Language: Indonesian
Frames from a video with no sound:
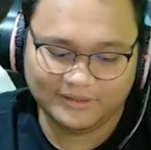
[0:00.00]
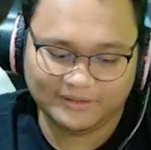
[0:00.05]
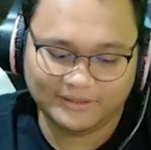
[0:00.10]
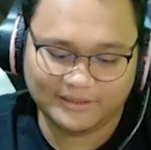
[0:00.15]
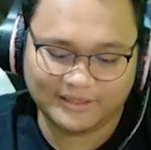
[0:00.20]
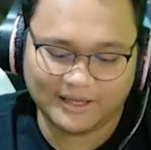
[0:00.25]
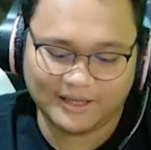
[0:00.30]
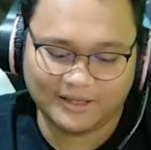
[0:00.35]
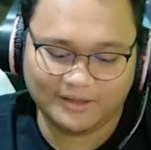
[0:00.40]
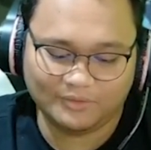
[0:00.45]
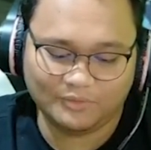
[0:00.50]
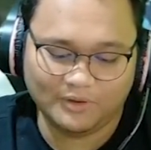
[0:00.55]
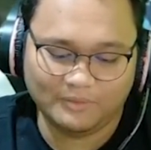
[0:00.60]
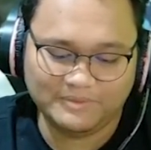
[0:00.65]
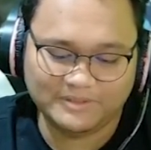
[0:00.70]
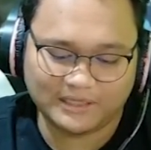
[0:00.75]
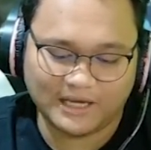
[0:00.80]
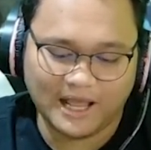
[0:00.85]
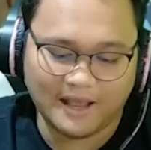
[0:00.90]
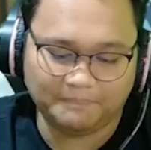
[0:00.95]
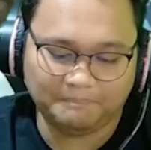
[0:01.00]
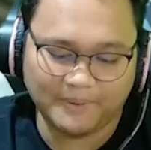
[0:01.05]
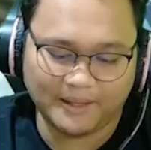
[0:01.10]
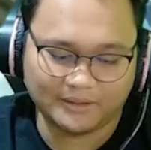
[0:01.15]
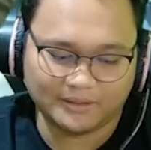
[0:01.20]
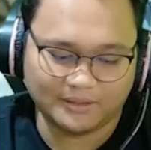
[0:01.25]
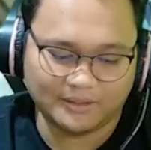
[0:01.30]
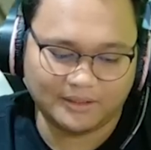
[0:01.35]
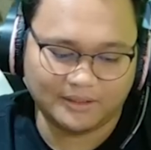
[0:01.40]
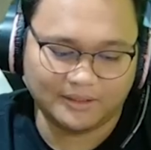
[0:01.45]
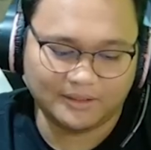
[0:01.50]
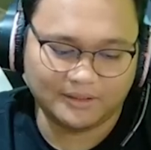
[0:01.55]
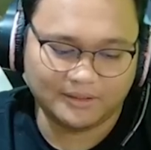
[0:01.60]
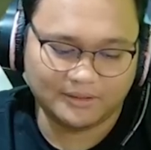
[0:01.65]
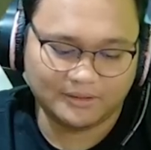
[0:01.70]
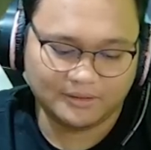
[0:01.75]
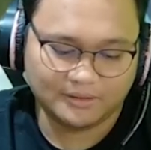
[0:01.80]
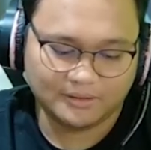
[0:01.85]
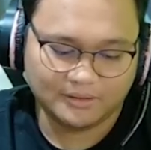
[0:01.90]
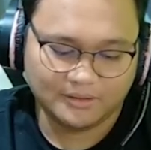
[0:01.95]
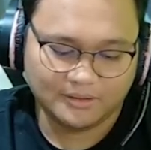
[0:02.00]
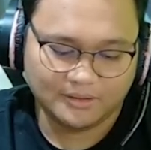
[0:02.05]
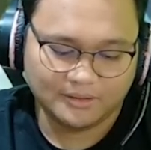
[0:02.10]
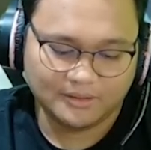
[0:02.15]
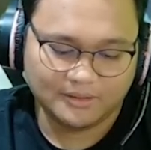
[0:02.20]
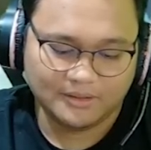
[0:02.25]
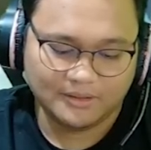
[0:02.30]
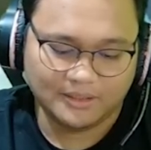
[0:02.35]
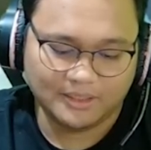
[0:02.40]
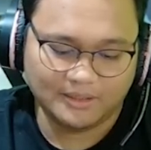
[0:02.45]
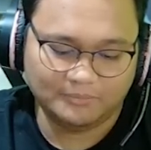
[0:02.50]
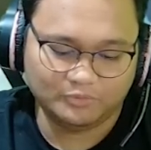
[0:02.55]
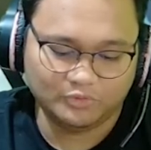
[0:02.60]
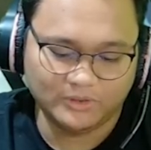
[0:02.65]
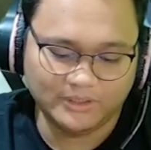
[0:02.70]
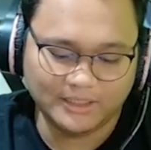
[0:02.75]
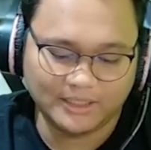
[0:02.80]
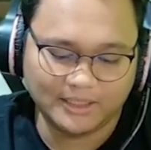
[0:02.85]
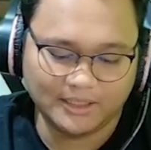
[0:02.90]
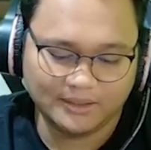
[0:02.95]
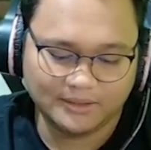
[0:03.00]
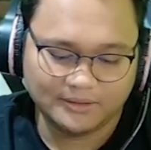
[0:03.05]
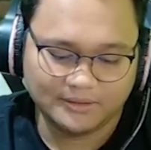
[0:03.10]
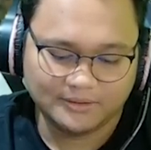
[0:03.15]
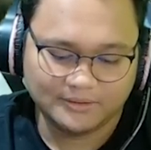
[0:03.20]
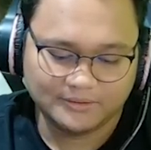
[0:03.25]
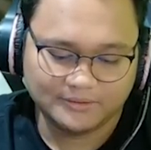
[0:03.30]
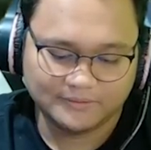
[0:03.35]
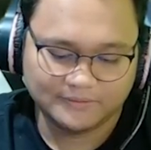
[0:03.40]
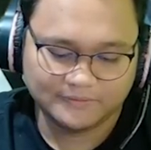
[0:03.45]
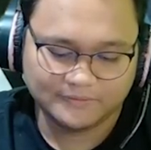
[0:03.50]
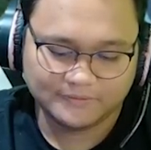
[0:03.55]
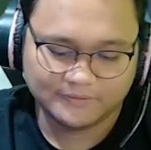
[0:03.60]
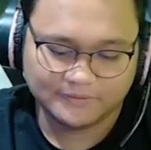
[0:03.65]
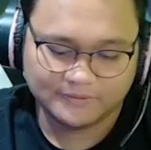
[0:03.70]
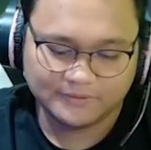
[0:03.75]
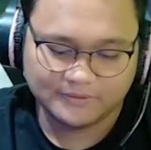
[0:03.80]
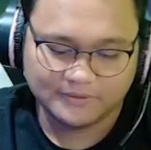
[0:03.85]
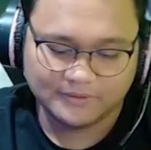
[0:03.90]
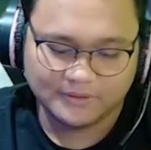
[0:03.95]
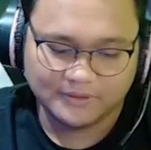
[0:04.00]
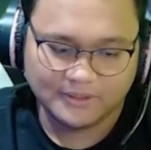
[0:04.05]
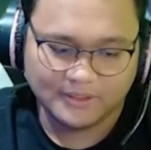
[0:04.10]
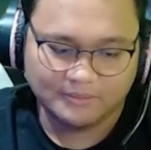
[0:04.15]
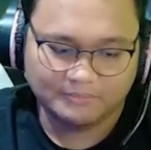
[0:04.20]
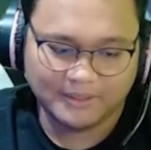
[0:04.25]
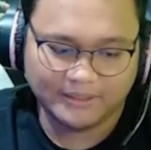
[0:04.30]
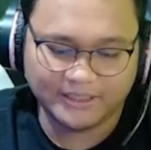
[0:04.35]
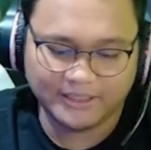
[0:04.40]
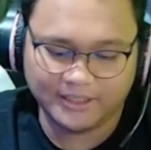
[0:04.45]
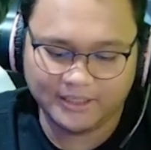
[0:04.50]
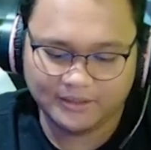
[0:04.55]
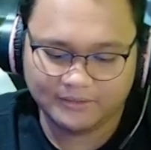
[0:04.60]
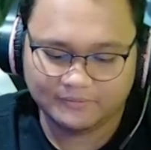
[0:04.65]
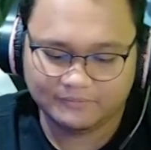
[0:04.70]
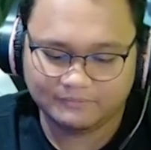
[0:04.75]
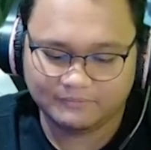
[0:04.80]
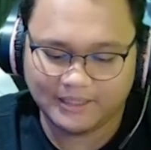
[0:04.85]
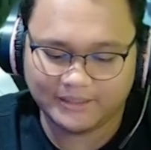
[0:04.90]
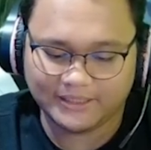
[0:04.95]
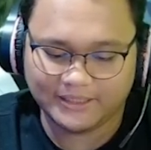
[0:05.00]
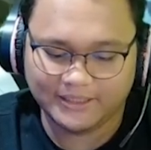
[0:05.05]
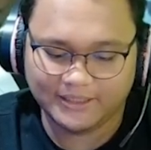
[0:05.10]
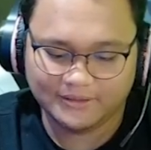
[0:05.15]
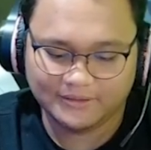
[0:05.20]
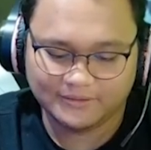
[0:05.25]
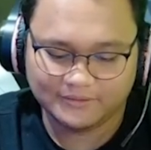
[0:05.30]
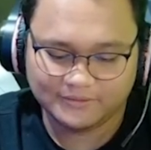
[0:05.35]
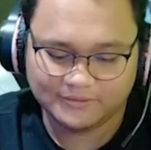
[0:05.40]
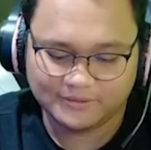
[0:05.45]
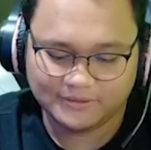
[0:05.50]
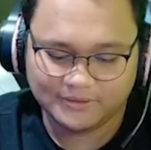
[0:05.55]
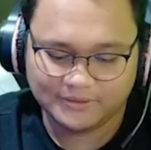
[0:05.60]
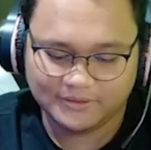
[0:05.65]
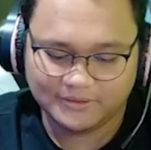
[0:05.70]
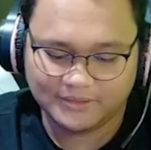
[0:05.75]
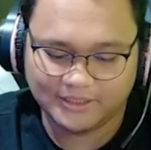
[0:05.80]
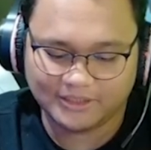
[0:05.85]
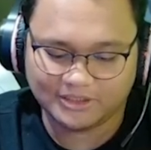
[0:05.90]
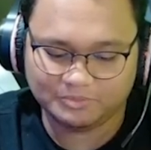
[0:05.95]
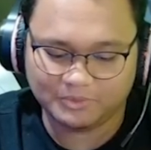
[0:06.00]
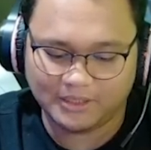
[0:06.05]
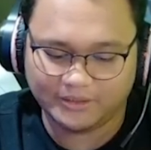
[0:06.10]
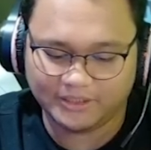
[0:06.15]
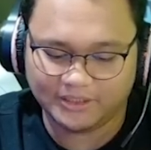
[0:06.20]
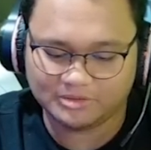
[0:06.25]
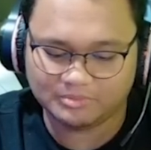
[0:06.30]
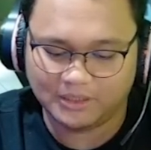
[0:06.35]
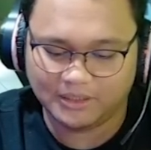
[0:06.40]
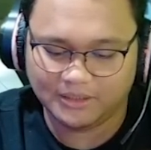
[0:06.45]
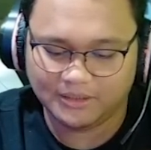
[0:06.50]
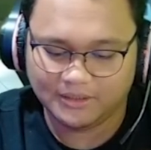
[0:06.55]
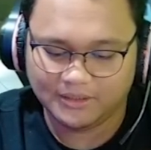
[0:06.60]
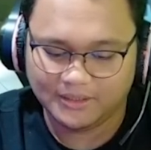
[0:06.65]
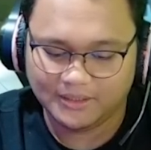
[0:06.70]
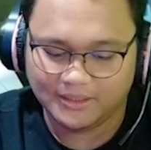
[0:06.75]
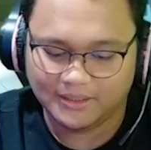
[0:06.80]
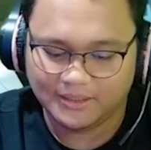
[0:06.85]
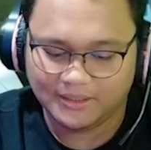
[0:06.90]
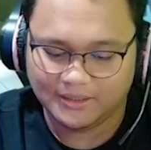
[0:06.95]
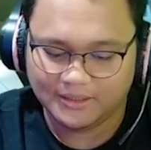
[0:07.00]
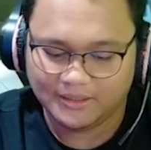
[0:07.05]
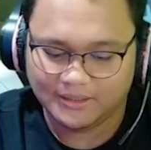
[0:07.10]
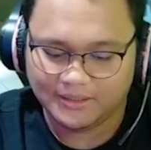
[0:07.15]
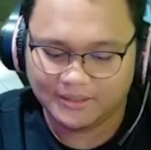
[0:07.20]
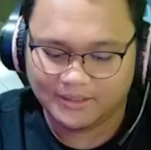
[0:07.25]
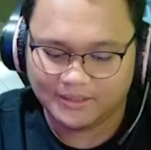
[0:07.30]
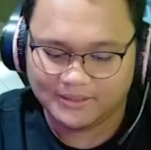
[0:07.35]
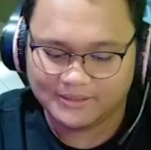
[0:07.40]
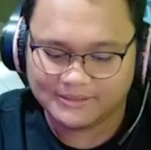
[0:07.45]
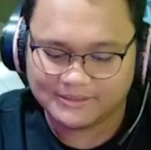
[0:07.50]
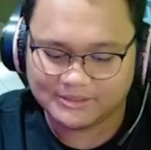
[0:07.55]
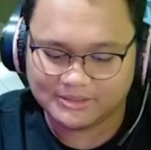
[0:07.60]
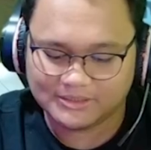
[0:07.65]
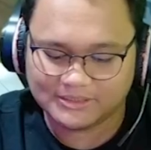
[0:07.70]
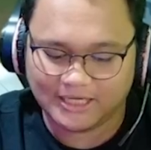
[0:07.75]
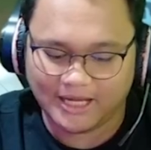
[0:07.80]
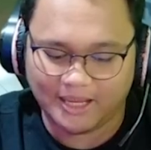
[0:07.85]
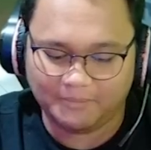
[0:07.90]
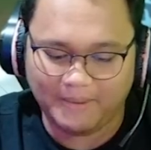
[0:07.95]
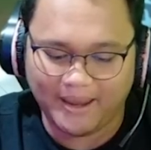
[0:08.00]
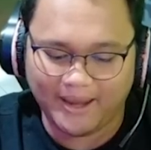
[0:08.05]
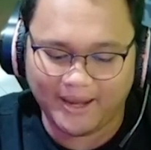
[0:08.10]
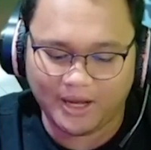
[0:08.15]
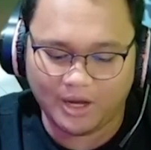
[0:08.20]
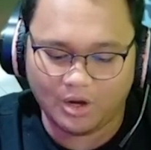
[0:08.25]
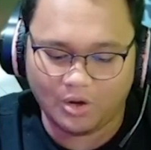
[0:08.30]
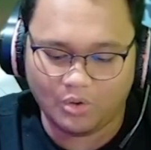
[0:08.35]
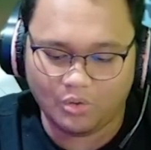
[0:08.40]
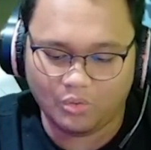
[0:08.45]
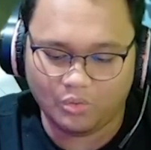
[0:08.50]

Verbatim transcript: ketika gua bisa dapat ya mau jadi jagoan lo lah mati nih mati nih jangan pulang jangan pulang selebel